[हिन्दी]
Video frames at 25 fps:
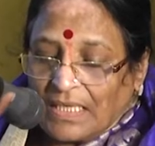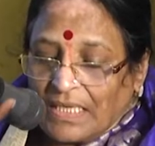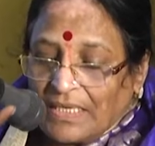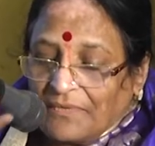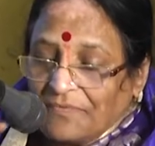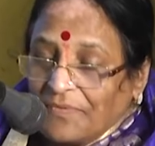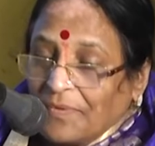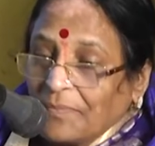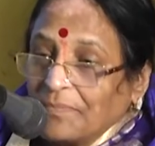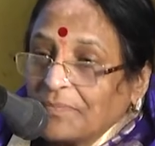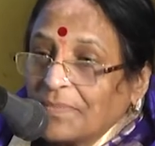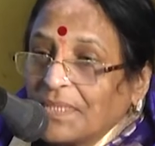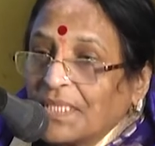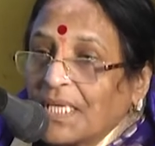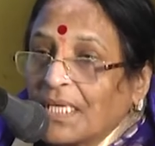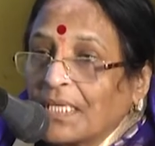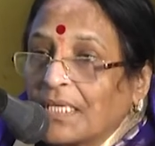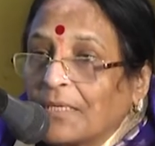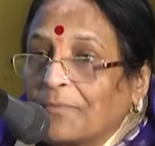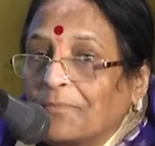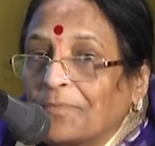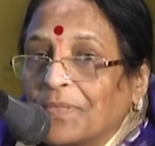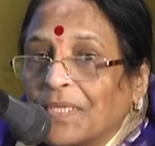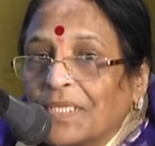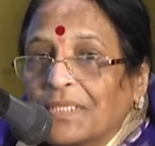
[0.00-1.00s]
एवं
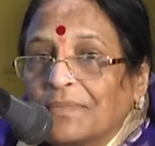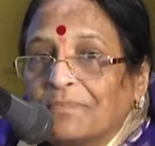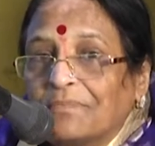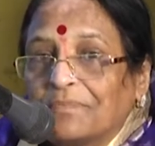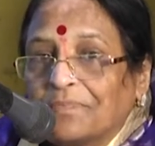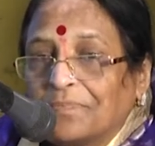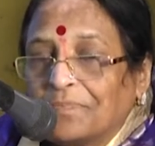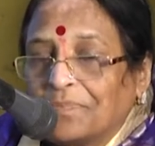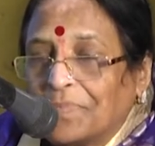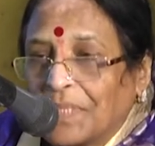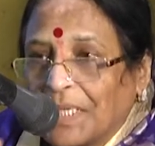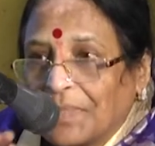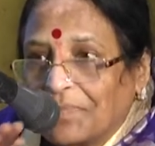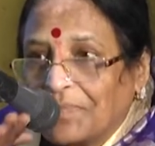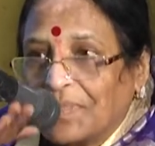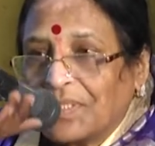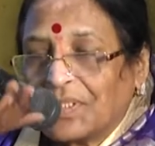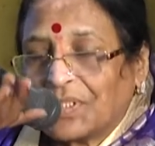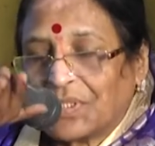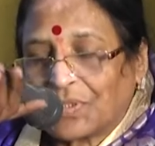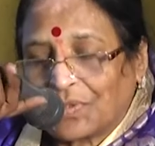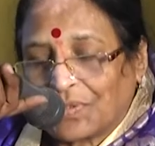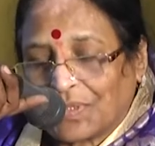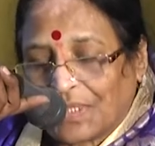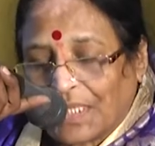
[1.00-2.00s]
धर्म प्रेमी
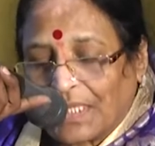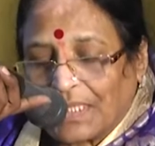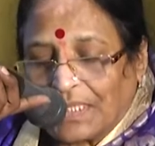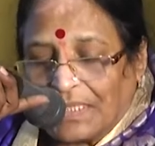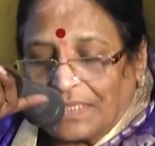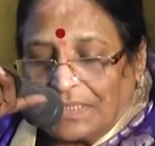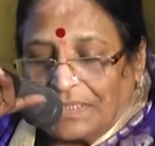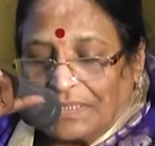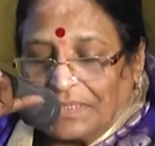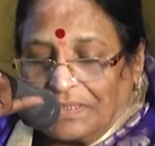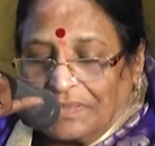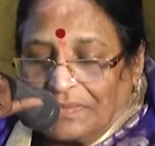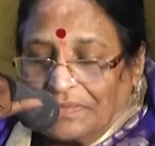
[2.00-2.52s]
श्रोतागण